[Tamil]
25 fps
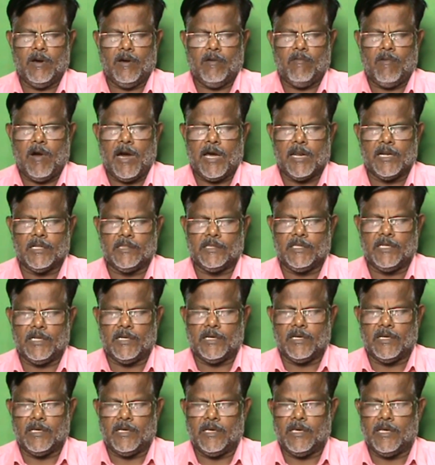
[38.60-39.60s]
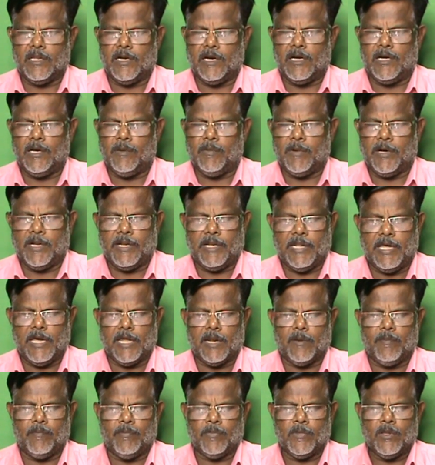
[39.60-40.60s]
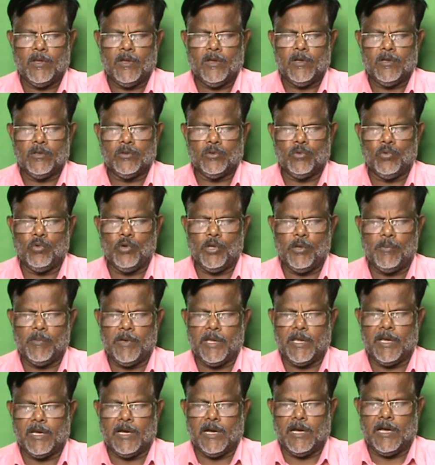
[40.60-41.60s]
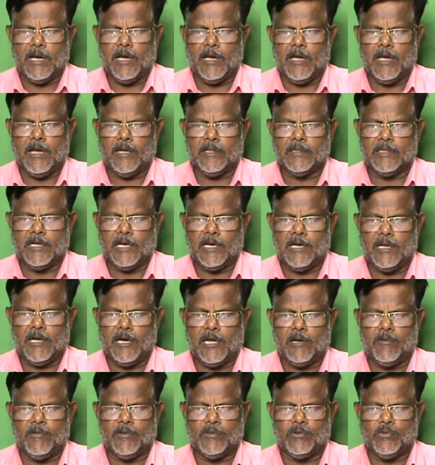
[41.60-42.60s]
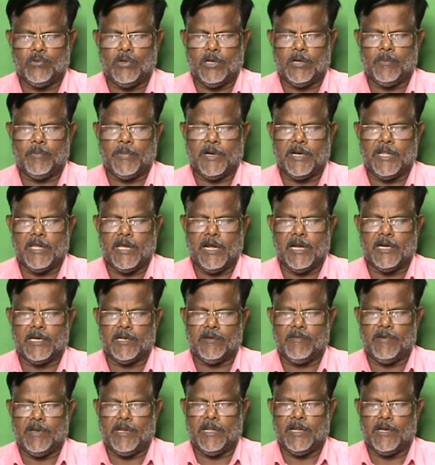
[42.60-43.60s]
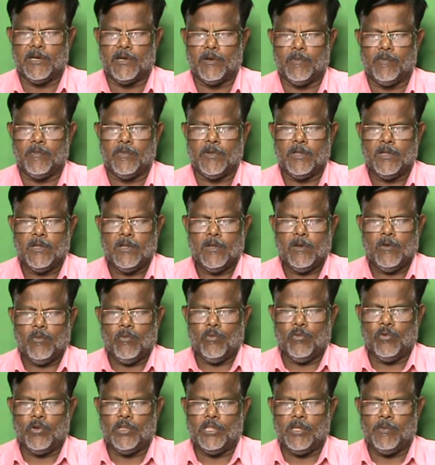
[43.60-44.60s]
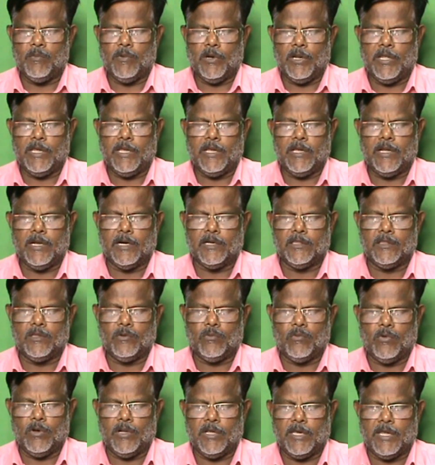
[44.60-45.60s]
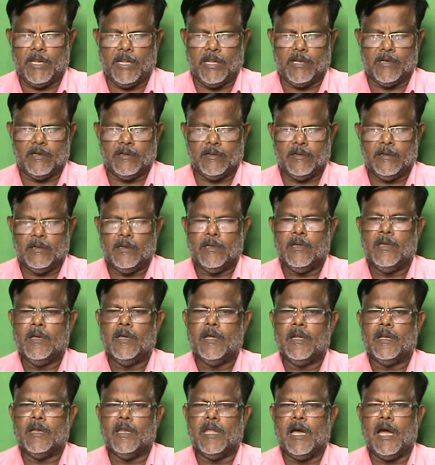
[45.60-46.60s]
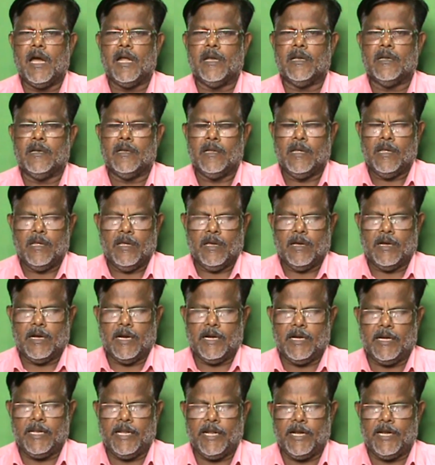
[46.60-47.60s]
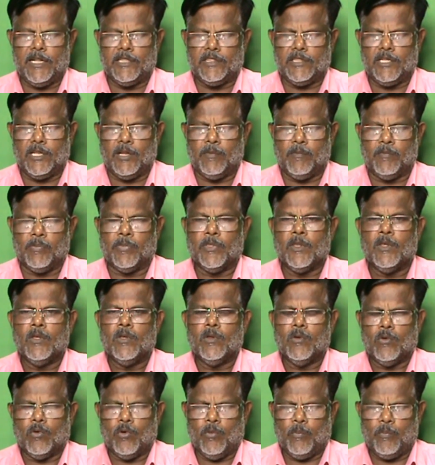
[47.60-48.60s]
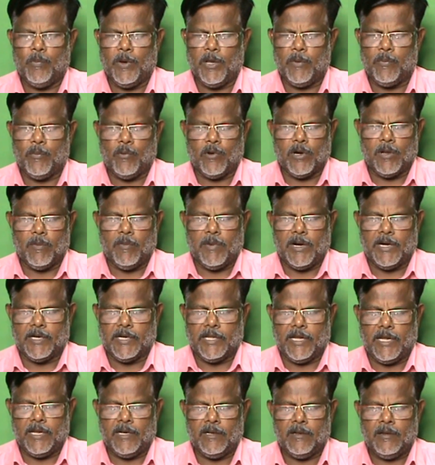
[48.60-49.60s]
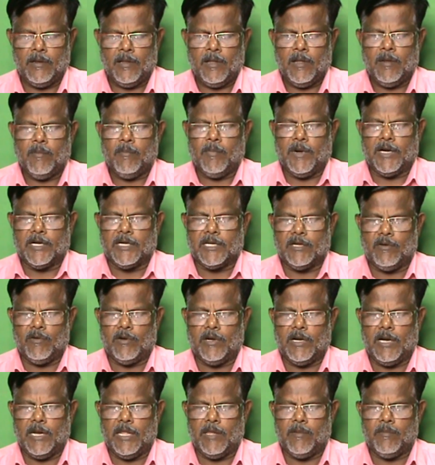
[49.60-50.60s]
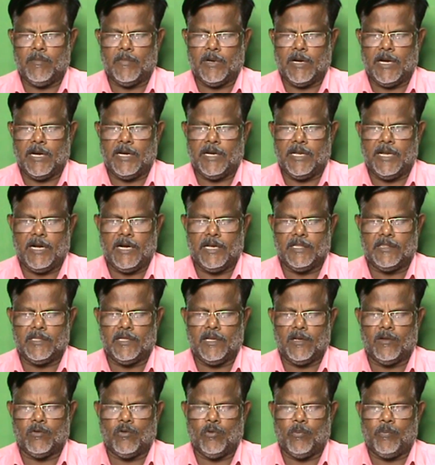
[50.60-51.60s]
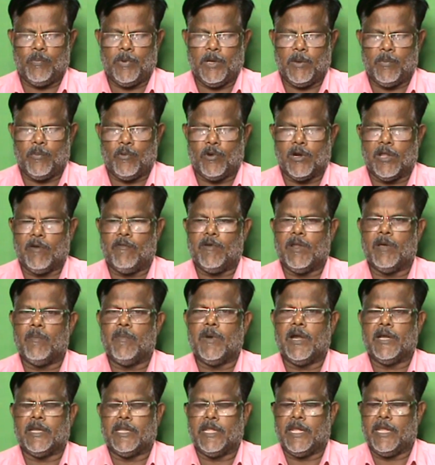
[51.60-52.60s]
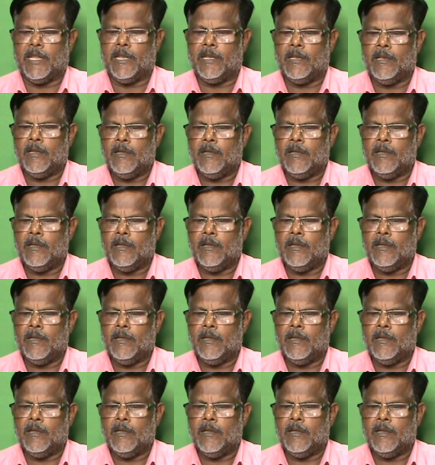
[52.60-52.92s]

வாரத்திற்கு இரண்டு மணி நேரம் தூய்மைக்காக தன்னார்வத்துடன் பணியாற்றுவேன் என்றும் உறுதிமொழி எடுத்துக்கொள்கிறேன் நான் கண்ட இடத்திலும் குப்பை போட மாட்டேன் மற்றவர்களையும் கண்ட இடத்தில் குப்பை போட விட மாட்டேன்